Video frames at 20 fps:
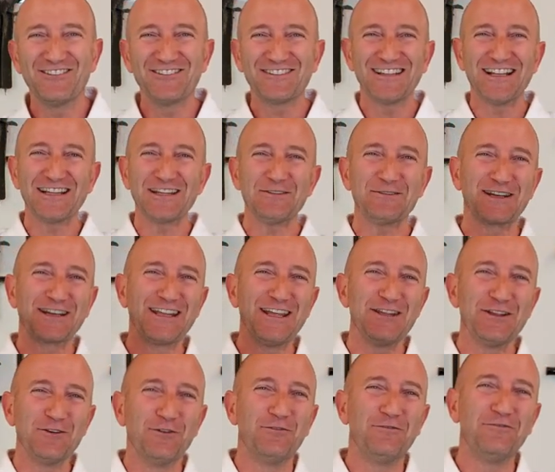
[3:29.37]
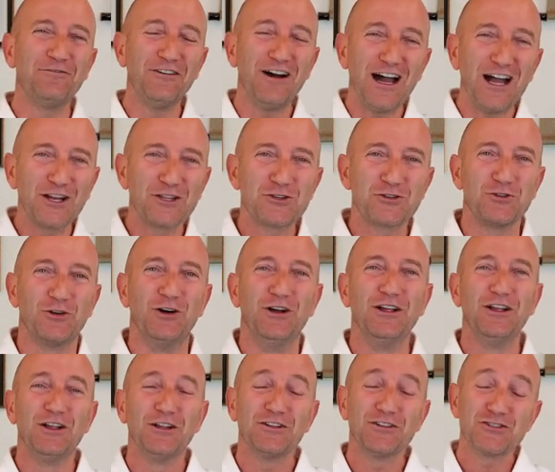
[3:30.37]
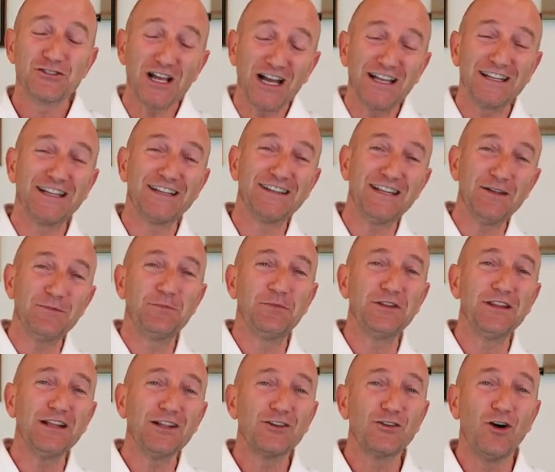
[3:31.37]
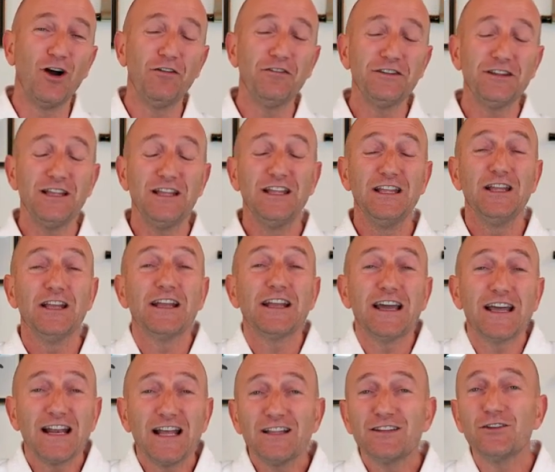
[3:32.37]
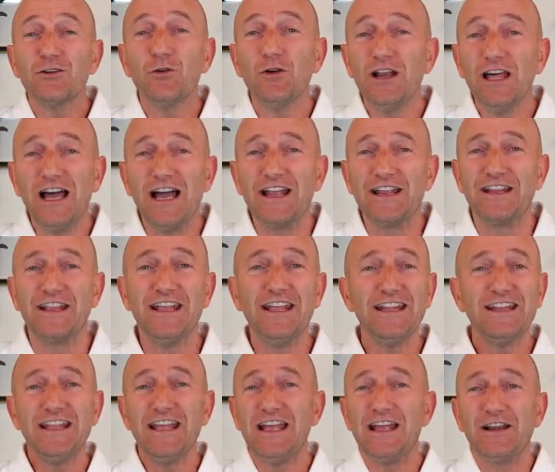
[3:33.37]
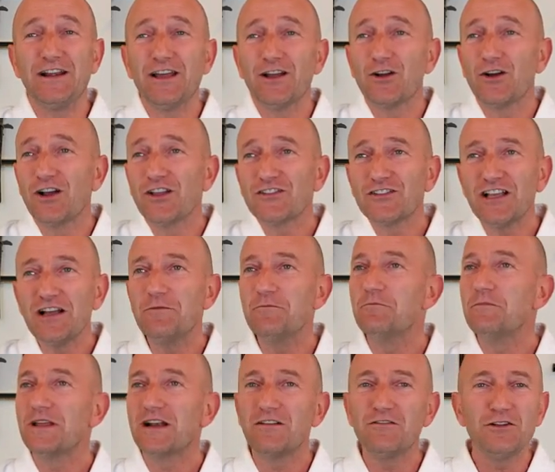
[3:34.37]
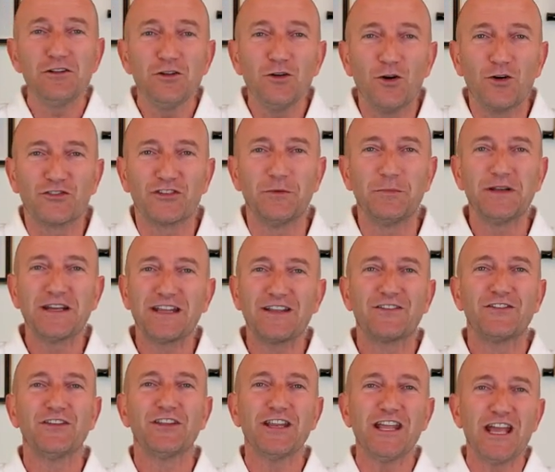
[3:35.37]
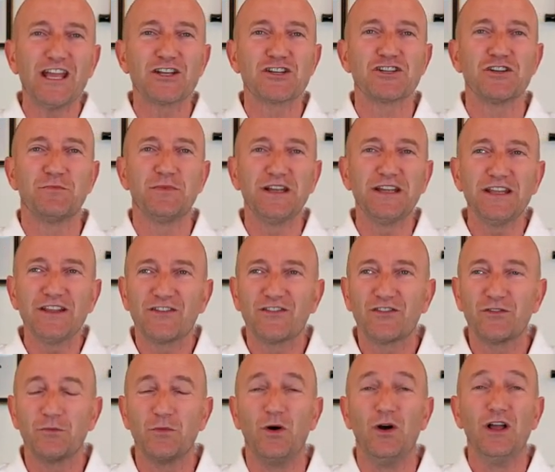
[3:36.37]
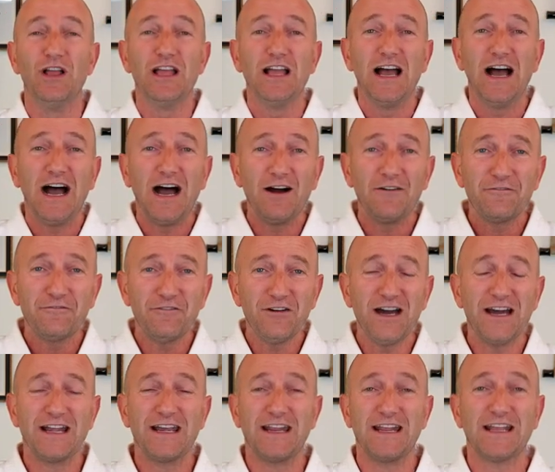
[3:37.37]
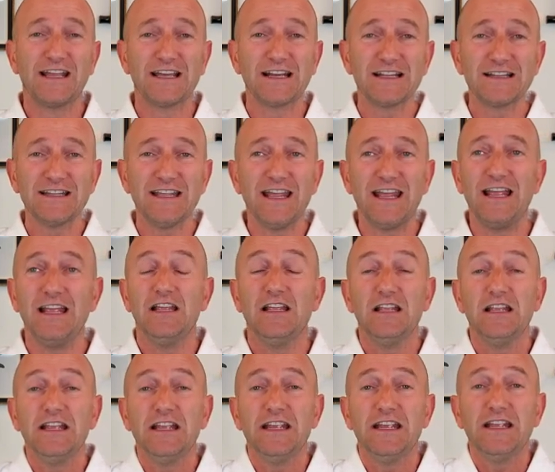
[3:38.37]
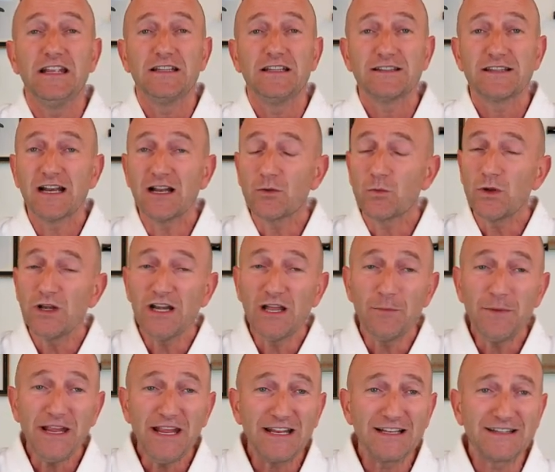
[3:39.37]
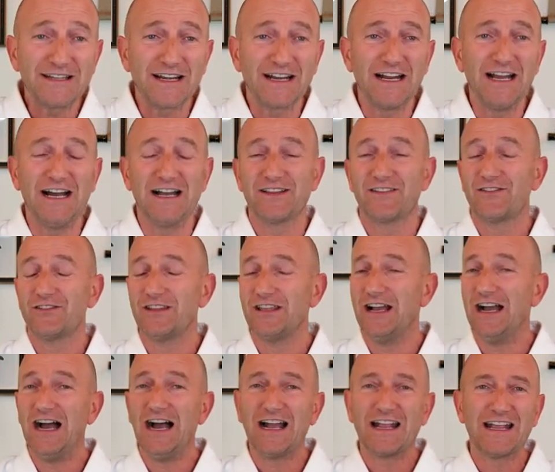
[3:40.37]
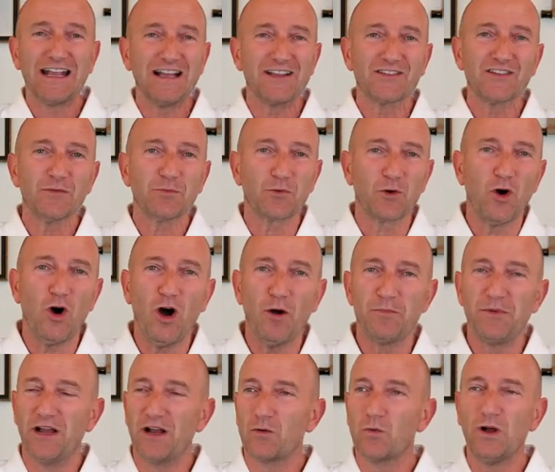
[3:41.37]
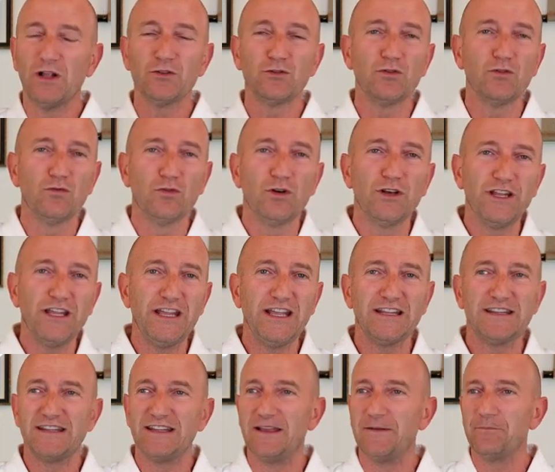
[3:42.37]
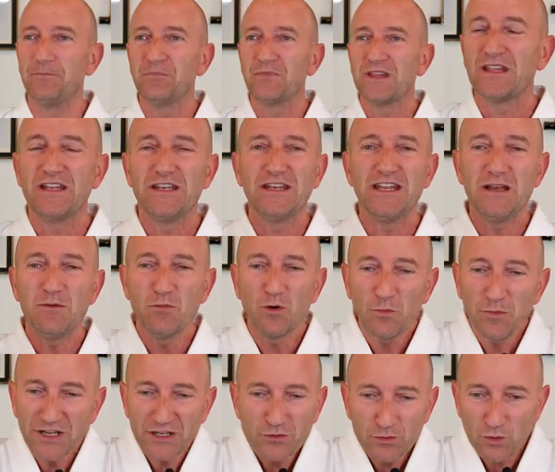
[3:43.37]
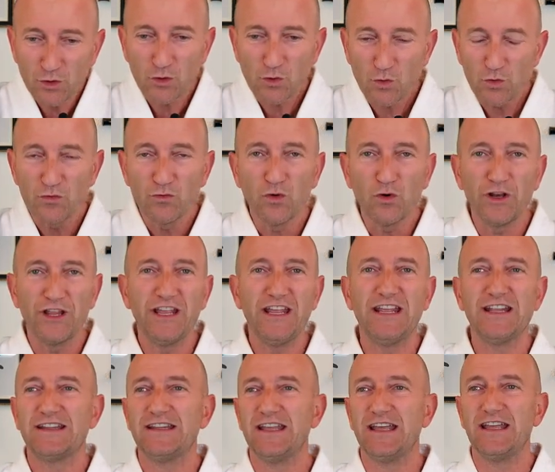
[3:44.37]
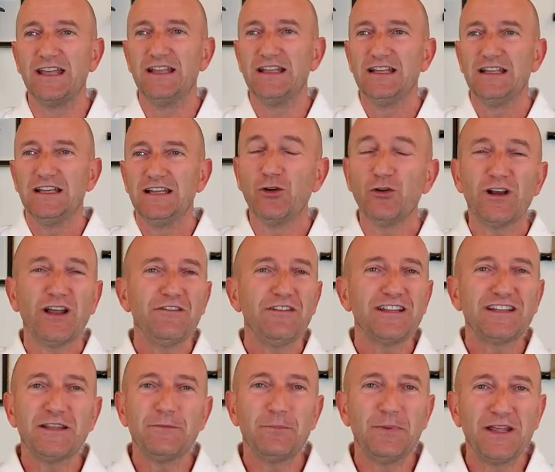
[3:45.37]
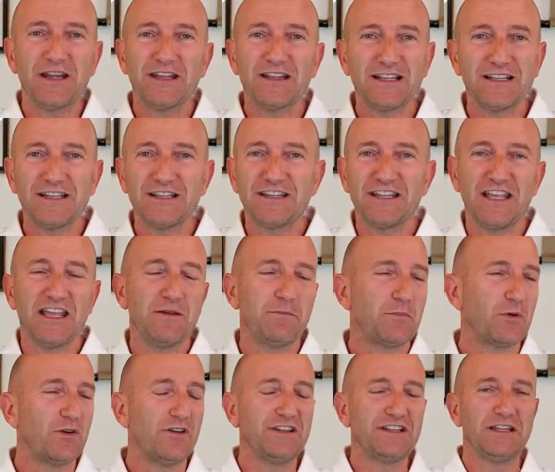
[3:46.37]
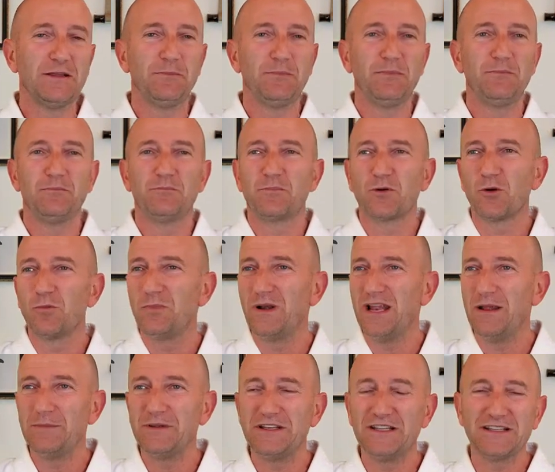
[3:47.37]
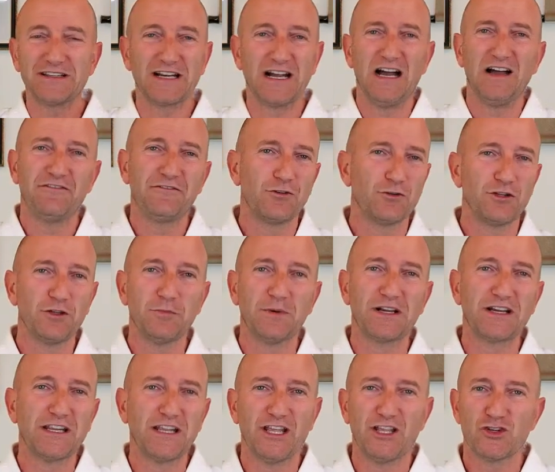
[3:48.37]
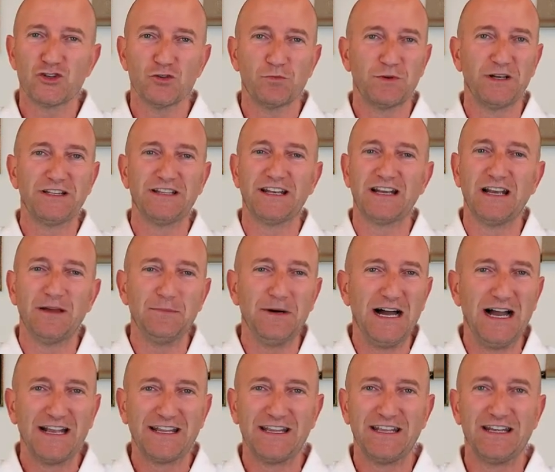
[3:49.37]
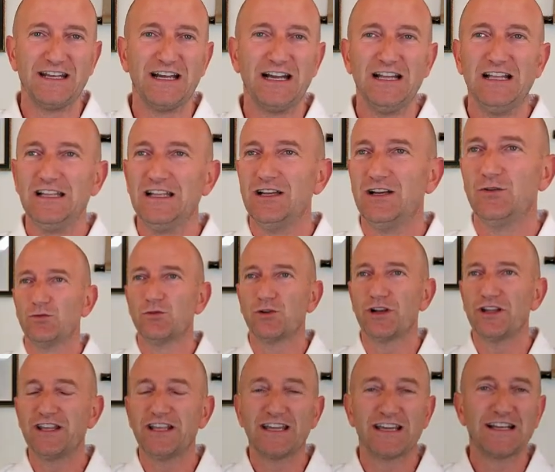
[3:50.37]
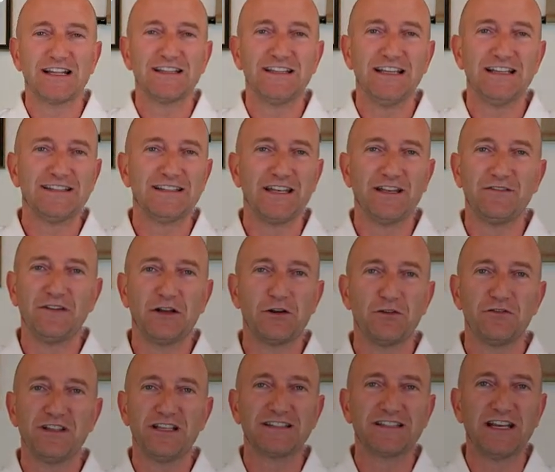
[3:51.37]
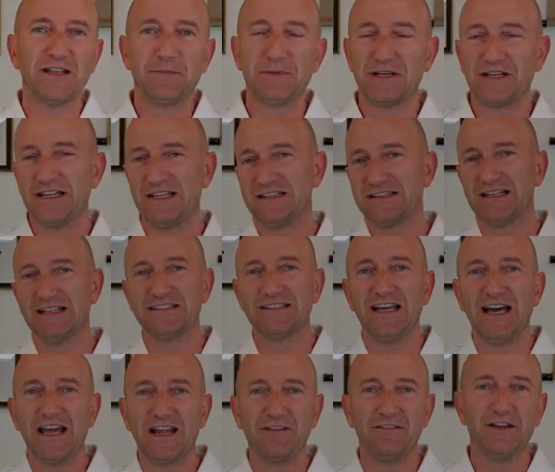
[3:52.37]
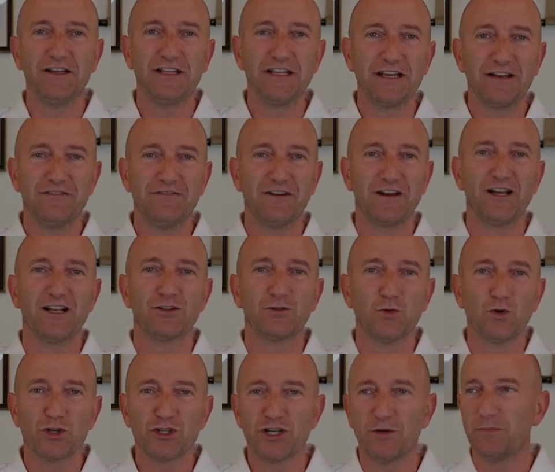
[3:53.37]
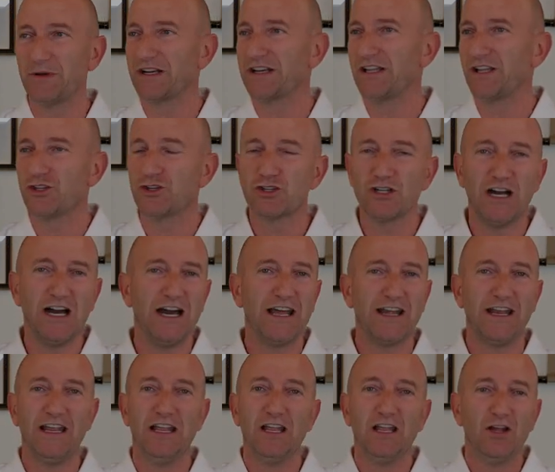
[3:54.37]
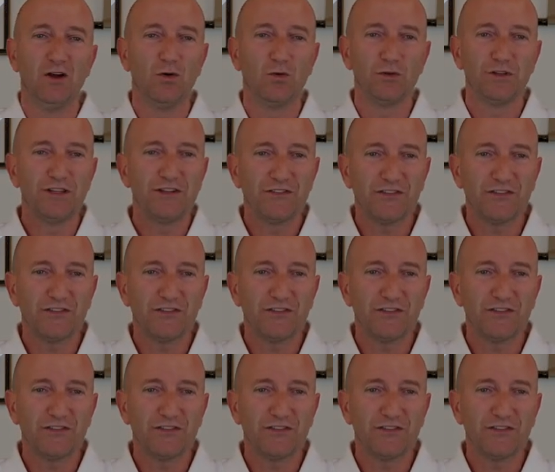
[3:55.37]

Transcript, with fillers: mi contatti perché io faccio già dai tempi del Covid karate online ed è una cosa meravigliosa perché si riesce benissimo a fare karate tranquillamente ragazzi, a casa propria, quando volete, nel momento in cui volete non avete perdita di tempo, non avete problemi di traffico, di parcheggio, prendere la macchina, un'ora di karate te ne vanno via tre perché tra andare, venire, fare la doccia, parcheggiare, un